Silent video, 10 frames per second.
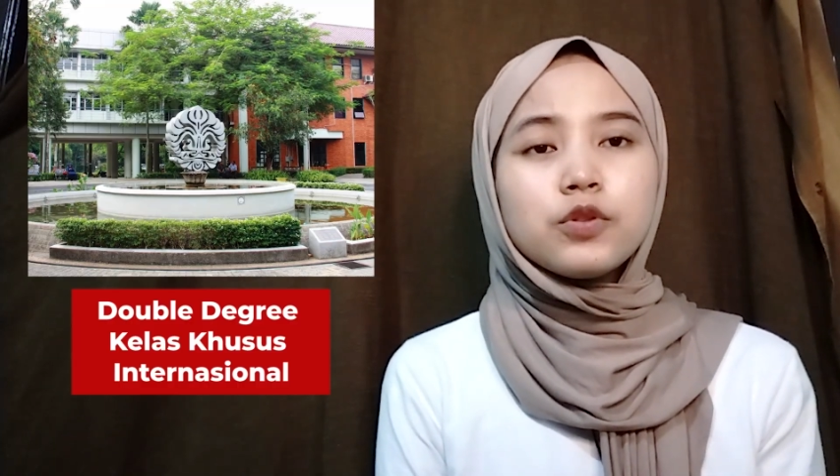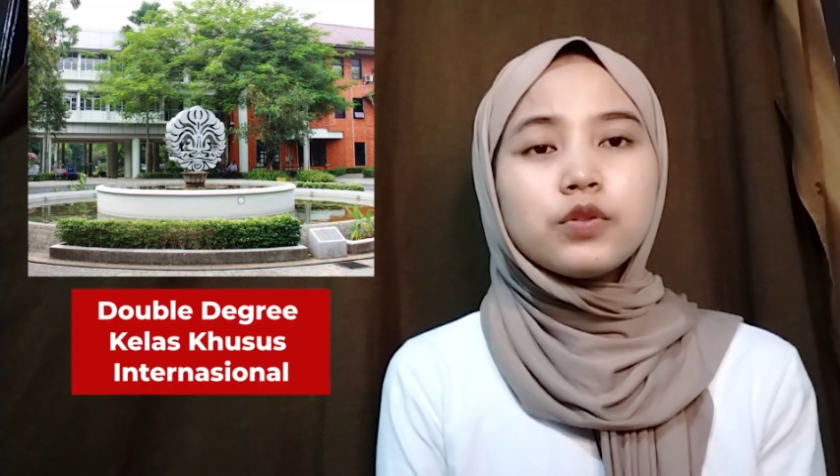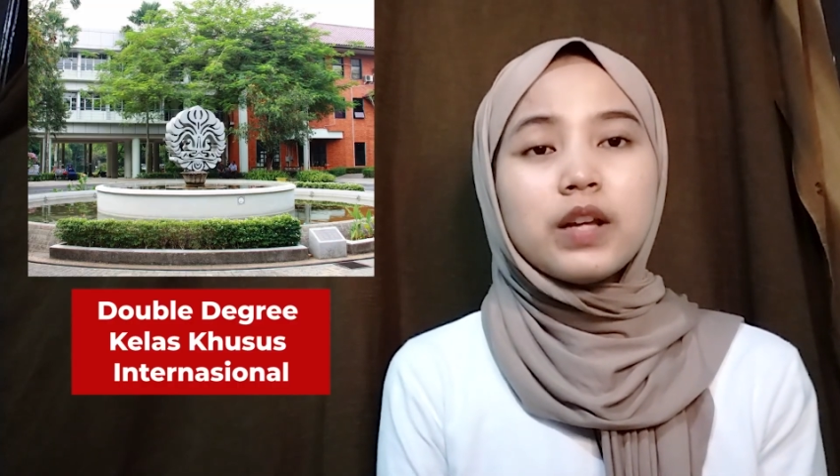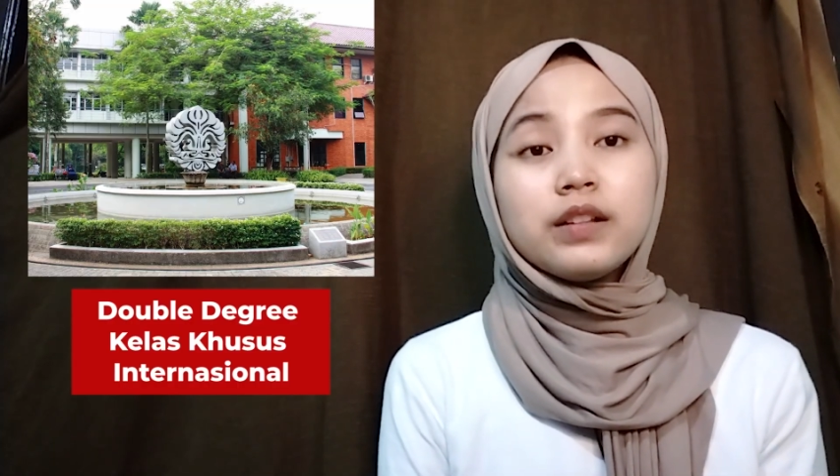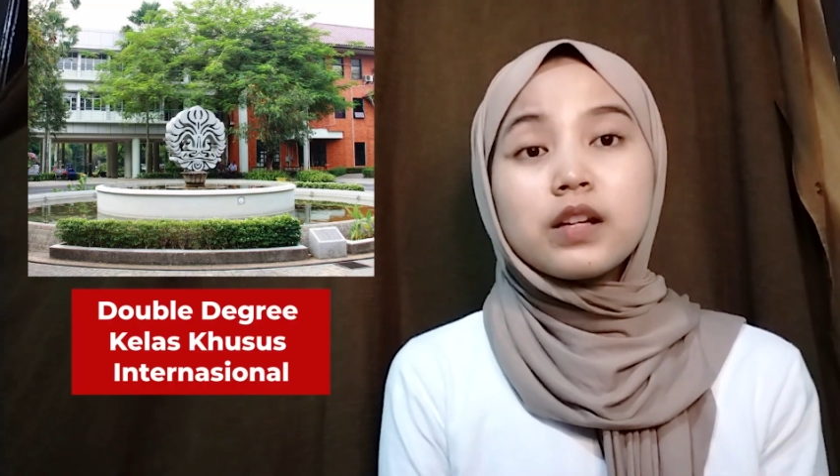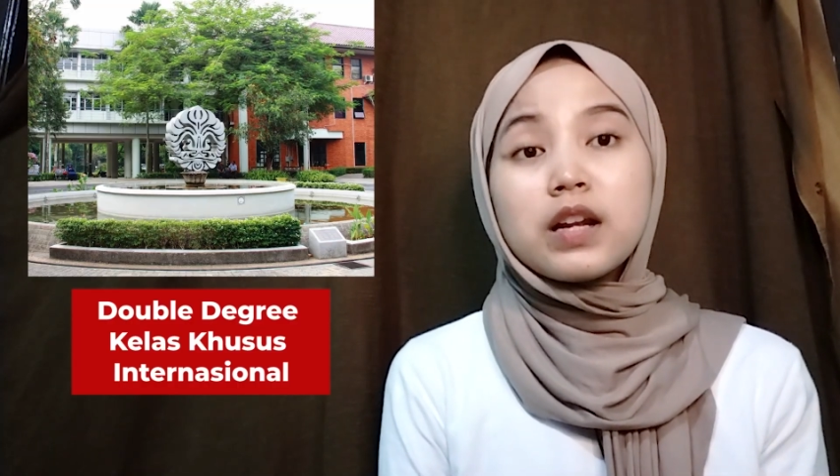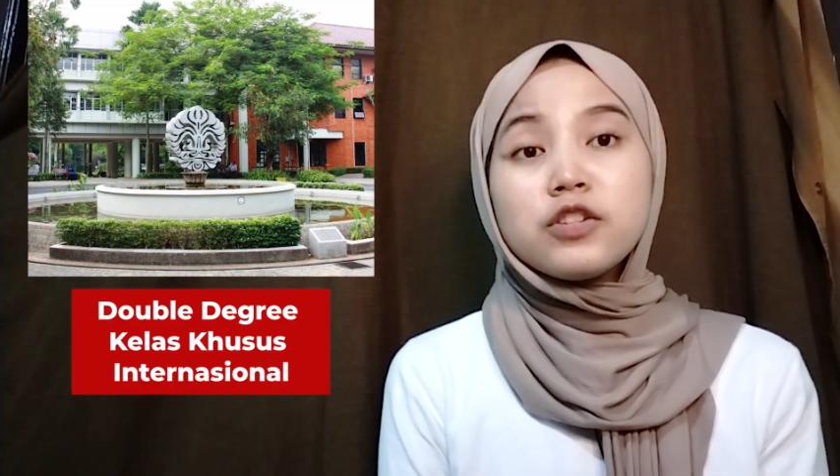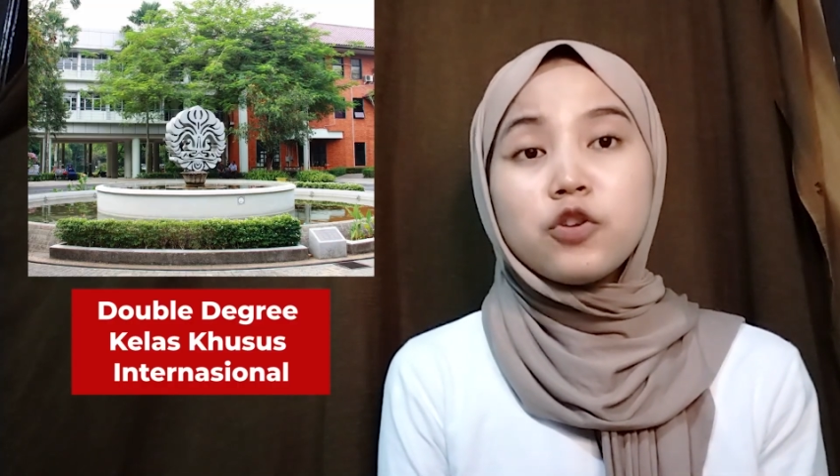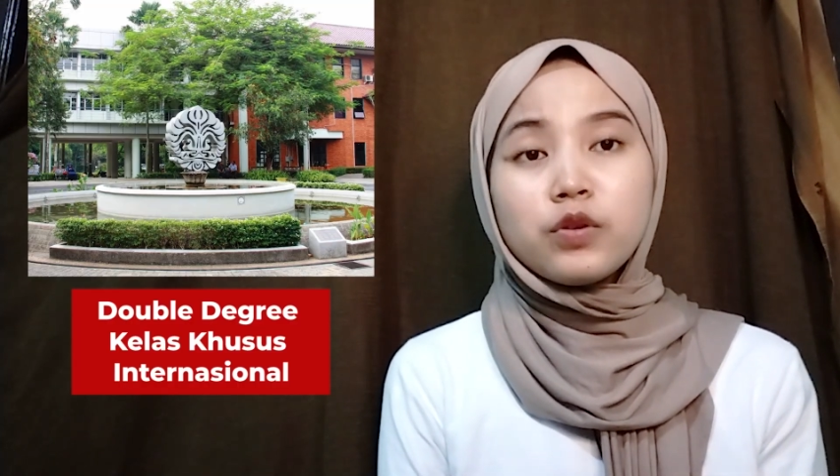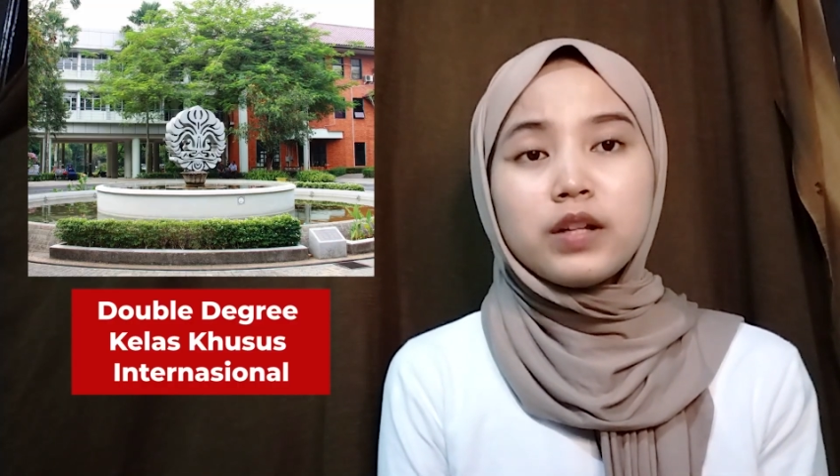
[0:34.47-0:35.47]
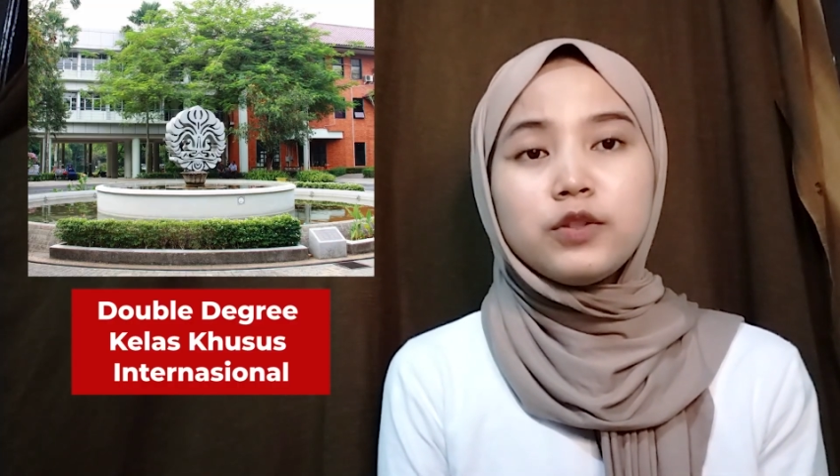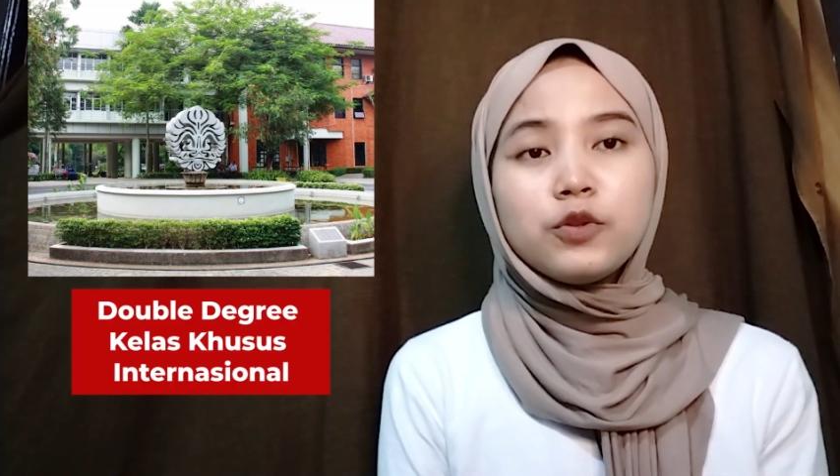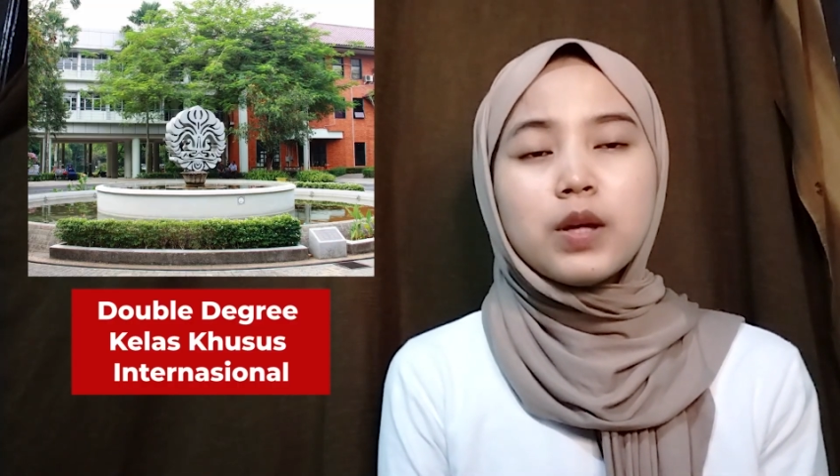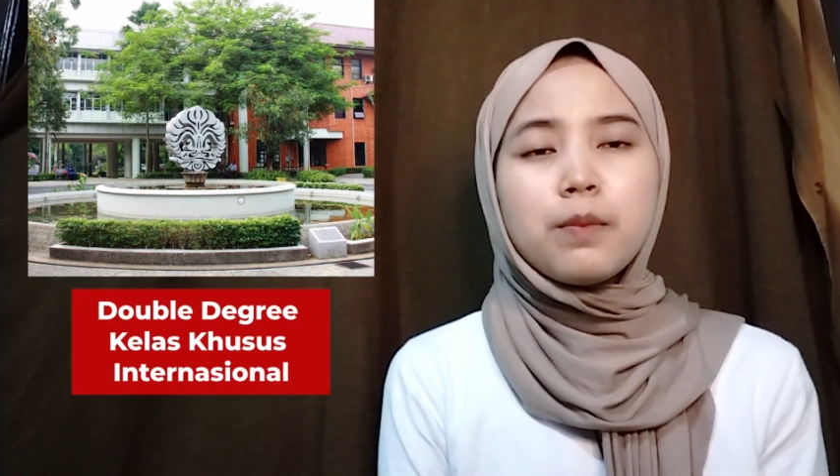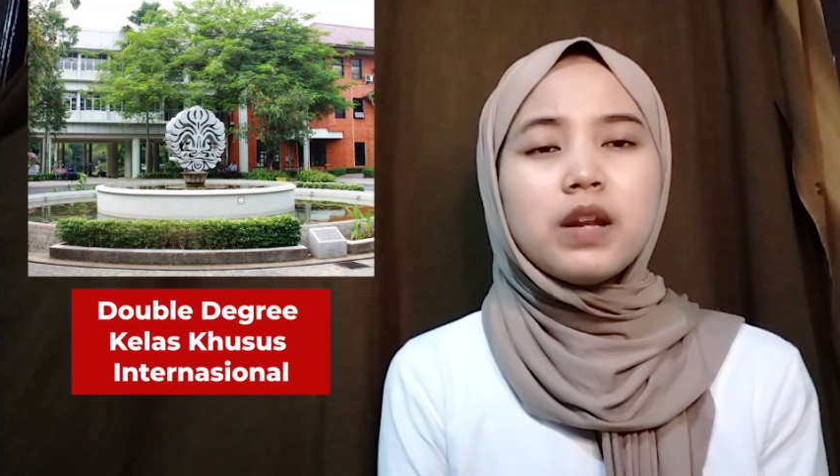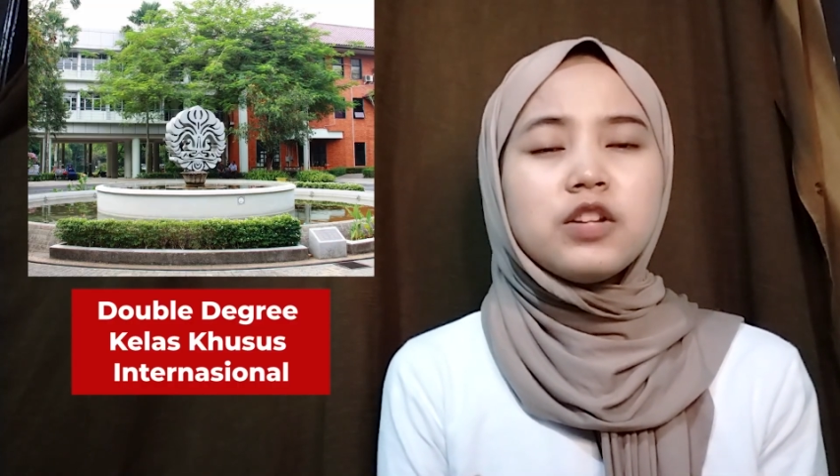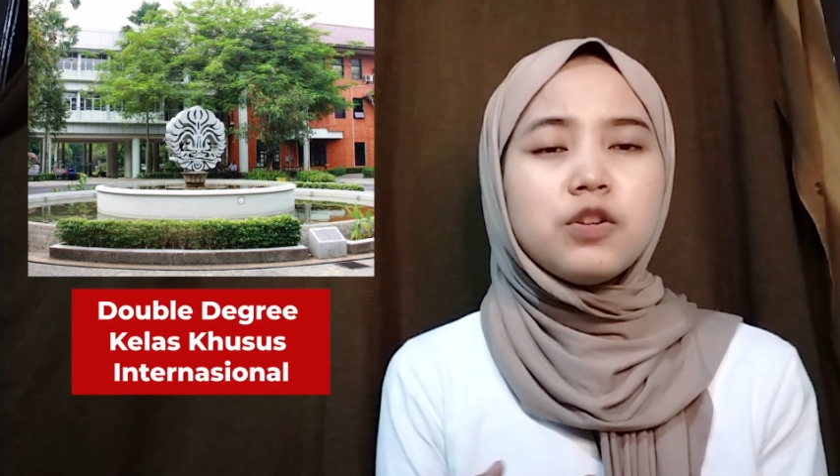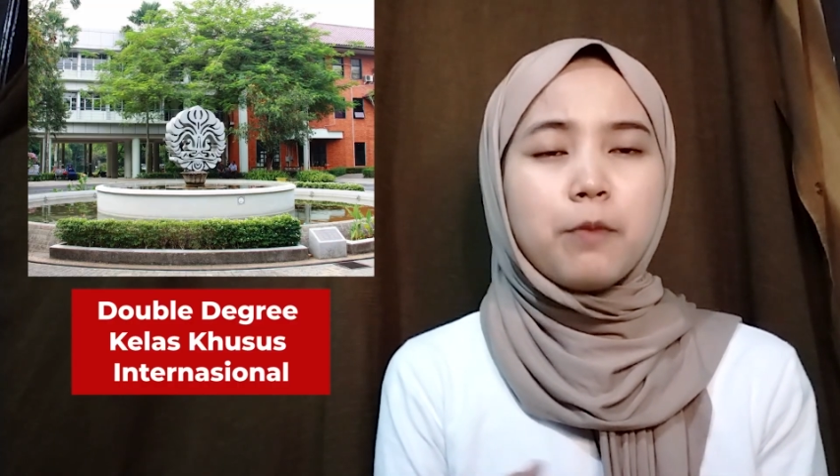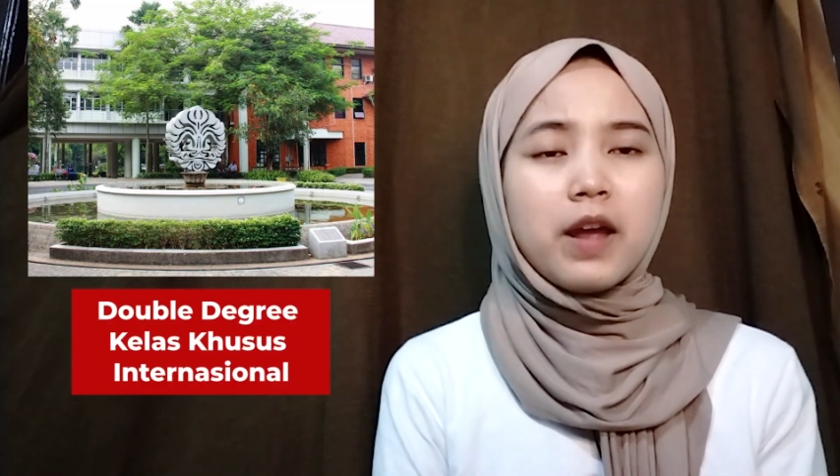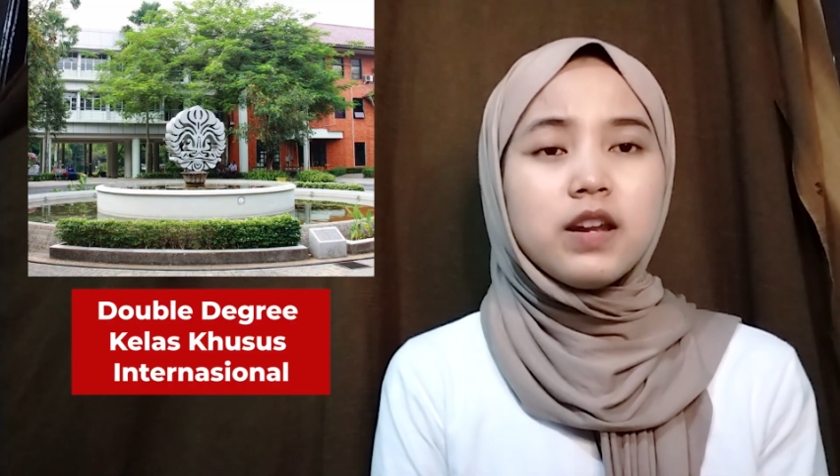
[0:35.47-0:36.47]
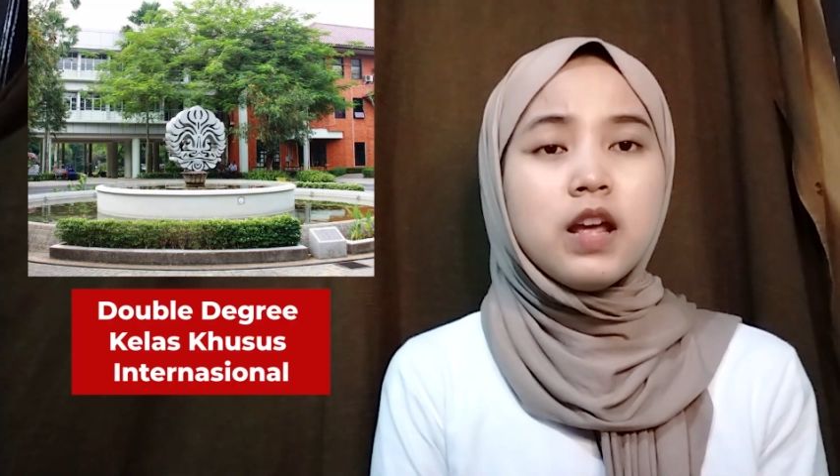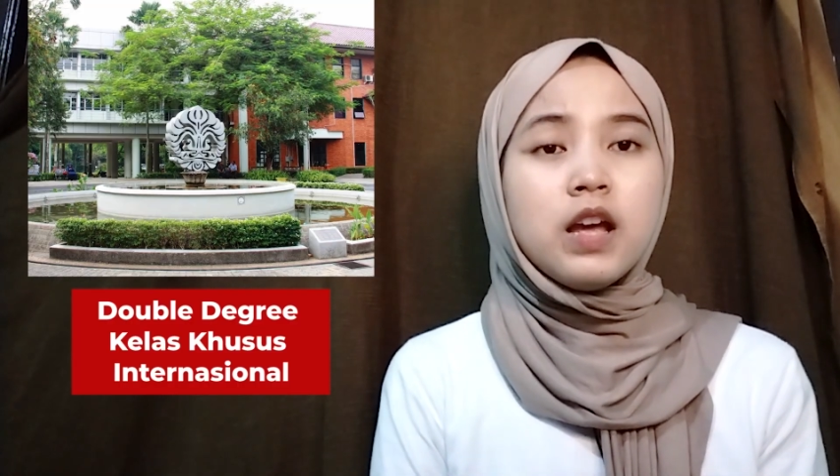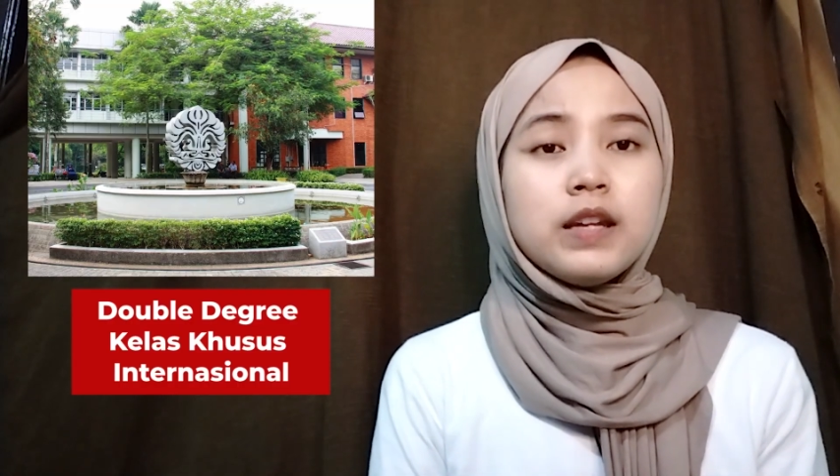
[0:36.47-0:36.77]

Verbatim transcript: khusus internasional jurusan manajemen